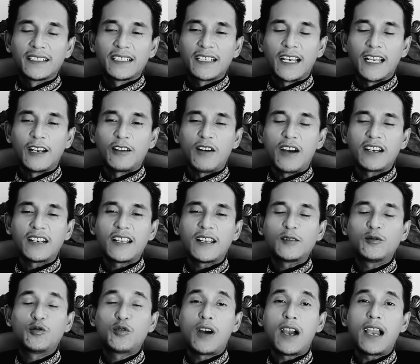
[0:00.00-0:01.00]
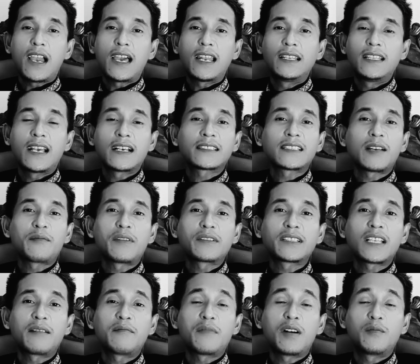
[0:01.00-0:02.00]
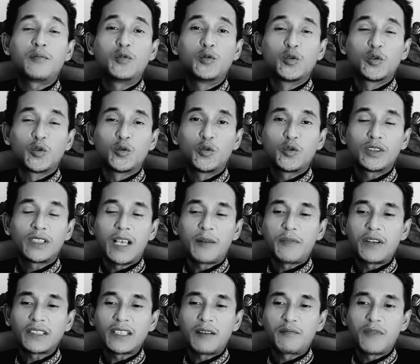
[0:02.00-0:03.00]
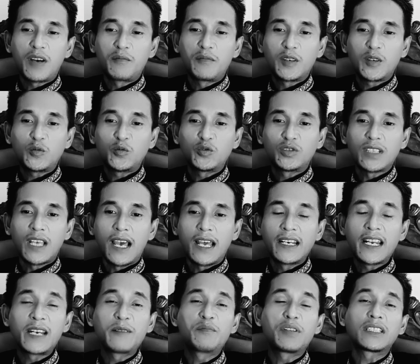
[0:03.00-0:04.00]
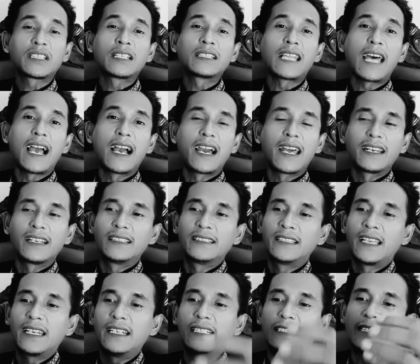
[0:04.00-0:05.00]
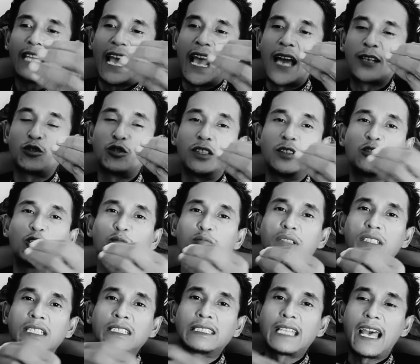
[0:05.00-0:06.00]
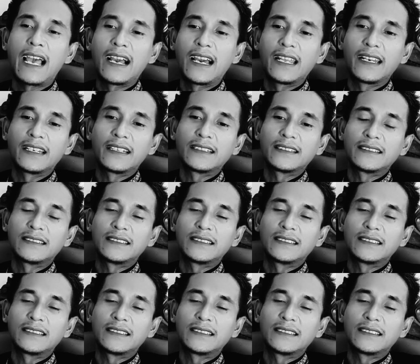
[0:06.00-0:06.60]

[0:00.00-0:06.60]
kalau ada dua hal yang sama-sama buruk, sama-sama merusak dan bertentangan. Jadi ta'arud itu bertentangan.